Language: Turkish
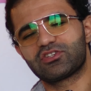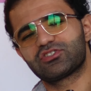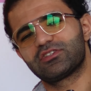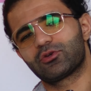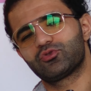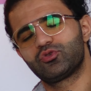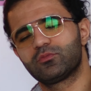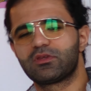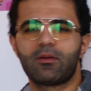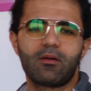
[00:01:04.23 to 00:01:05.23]
yaşından
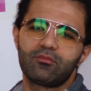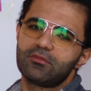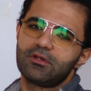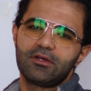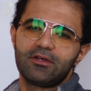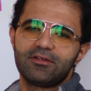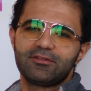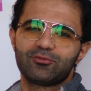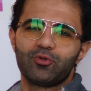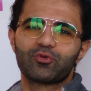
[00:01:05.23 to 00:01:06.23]
küçüğüm tamam
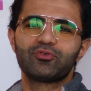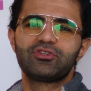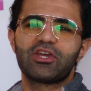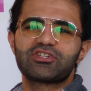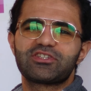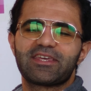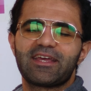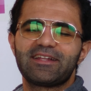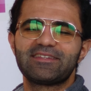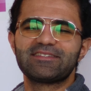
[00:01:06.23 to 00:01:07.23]
dolgun yaşta
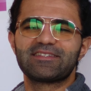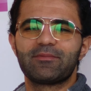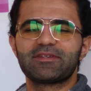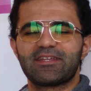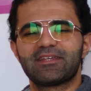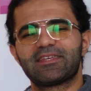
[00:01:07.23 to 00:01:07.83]
geldiğin zaman sana